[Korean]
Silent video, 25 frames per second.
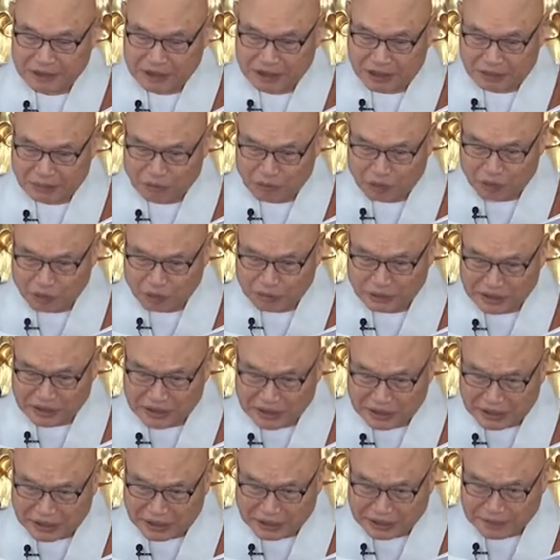그 다음 두
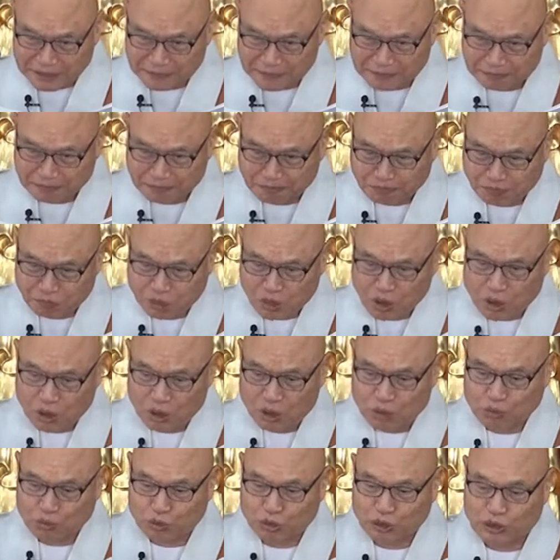번째 개성.
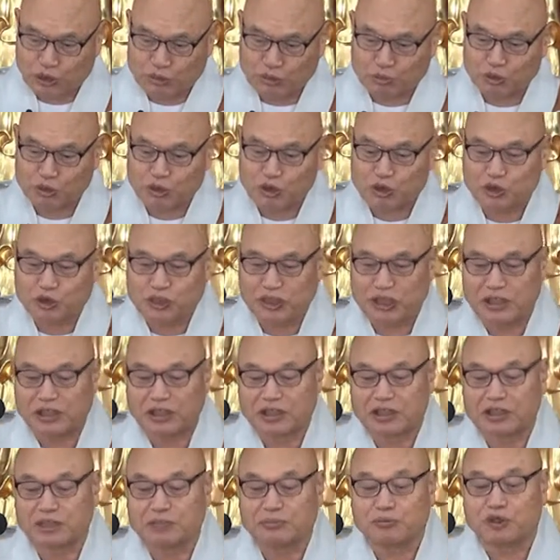
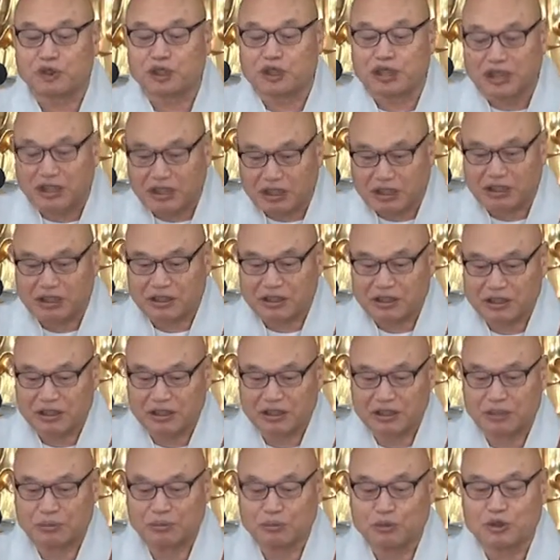무연무소차이야. 그물건은
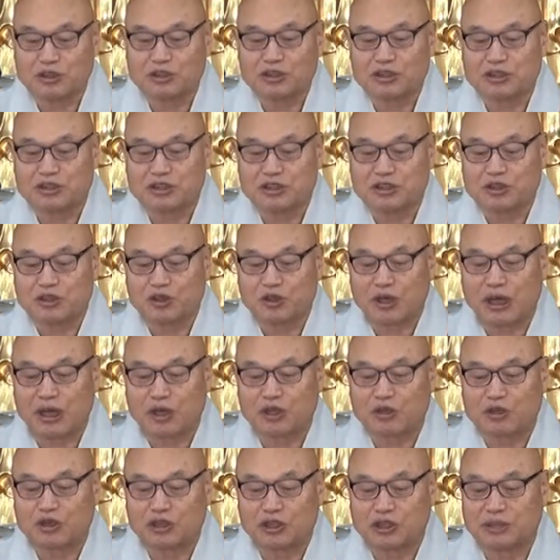물들지도
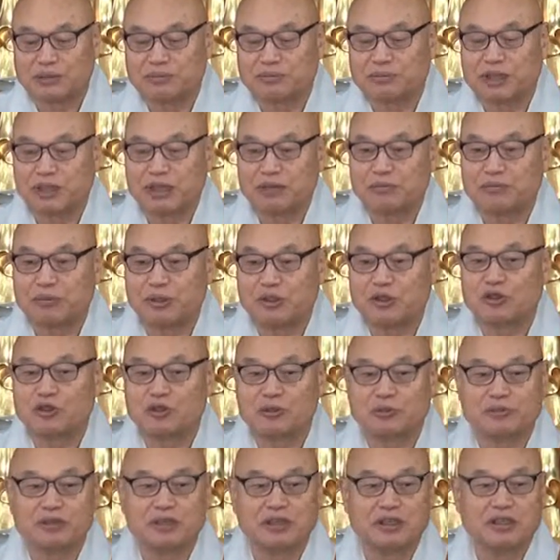않고 집착한
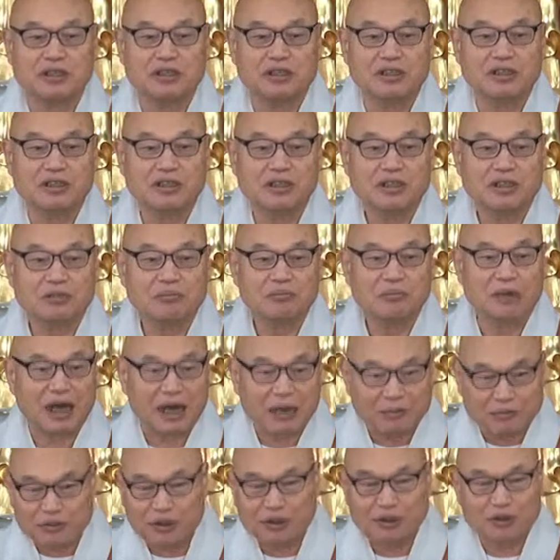바도 없어.
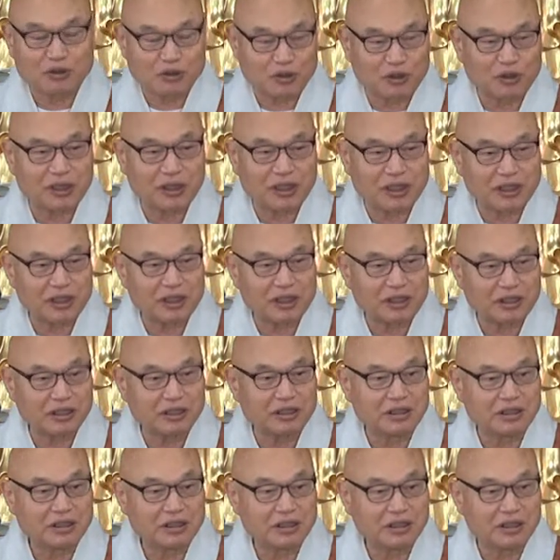마음대로
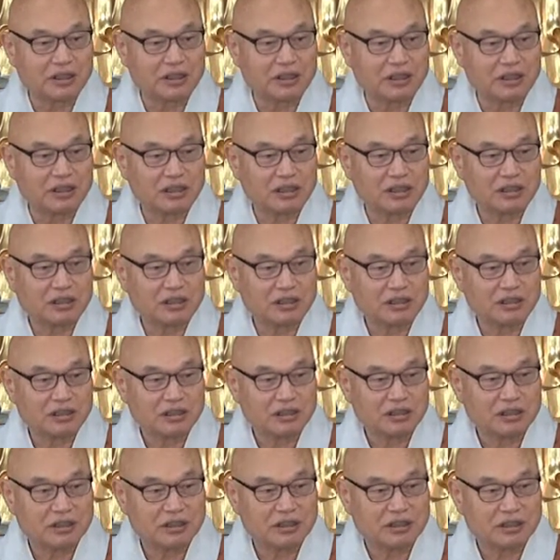돌아다녀. 어.
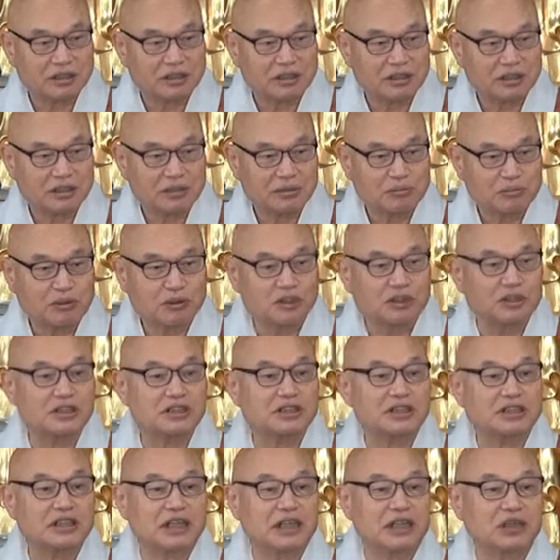
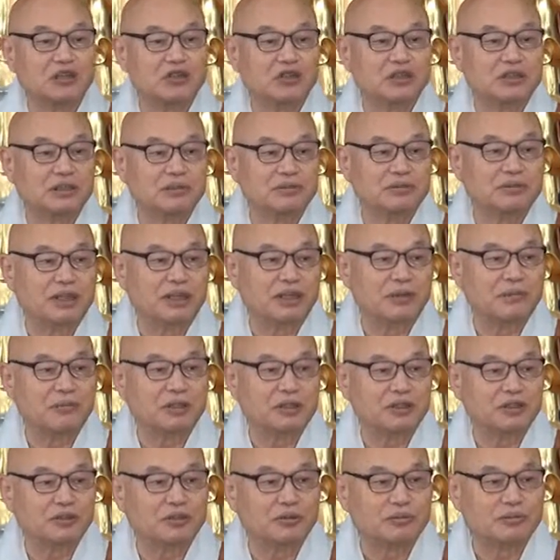물들지 않고 집착한
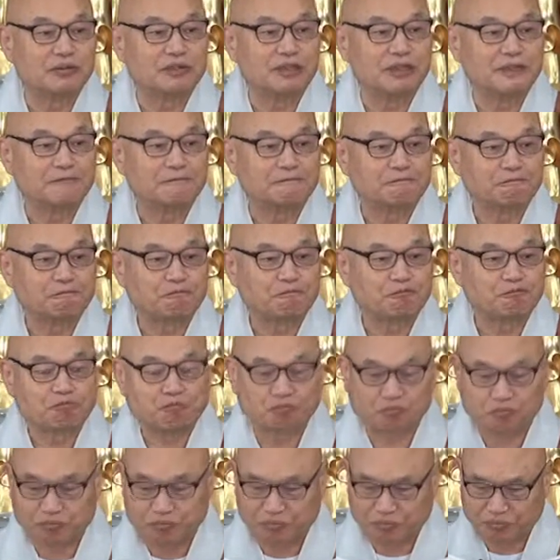바도 없어. 응.
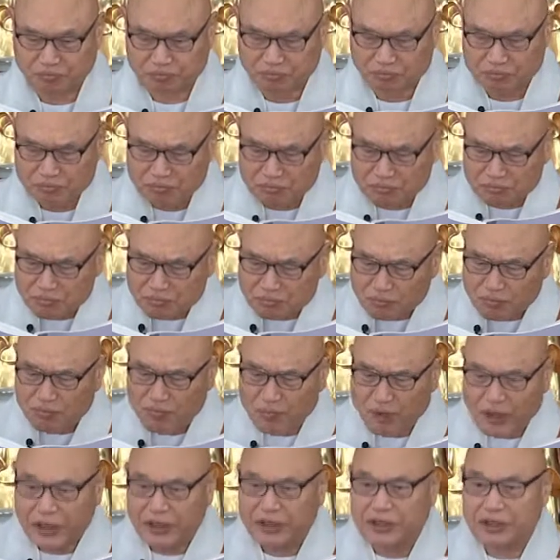음.
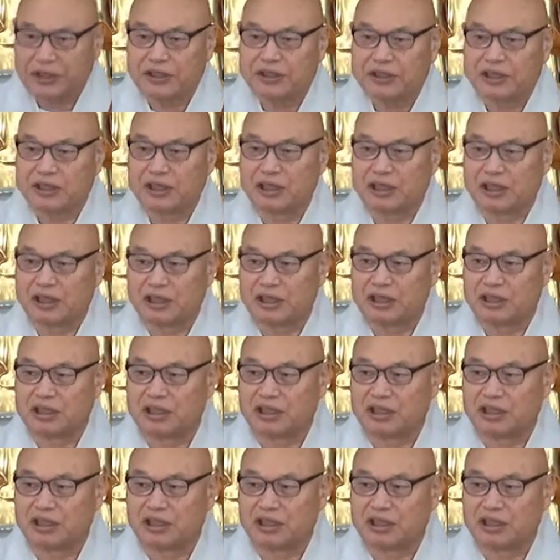그래